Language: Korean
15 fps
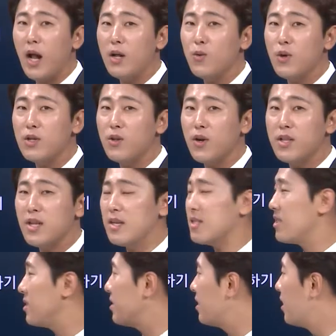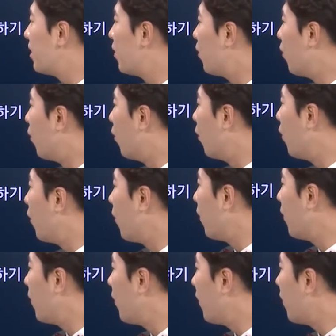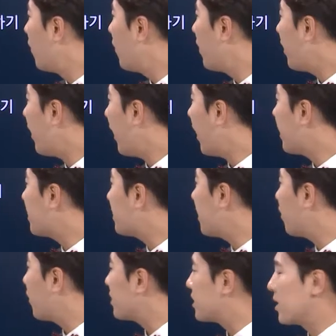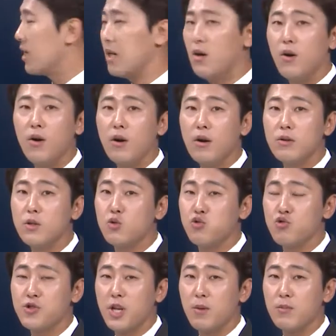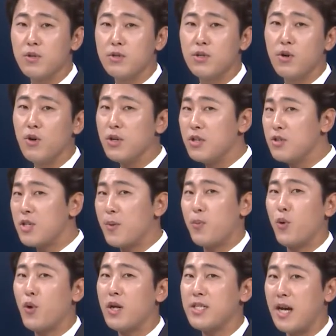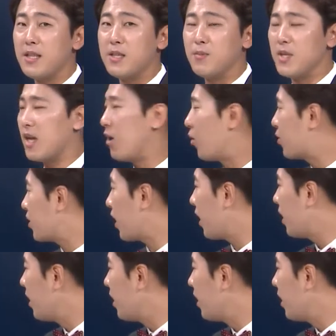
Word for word: 알고 있던 게 사실은 O X라고 했잖아요. 근데 중국 사람들은요 이렇게 표현하지 않습니다. 어떻게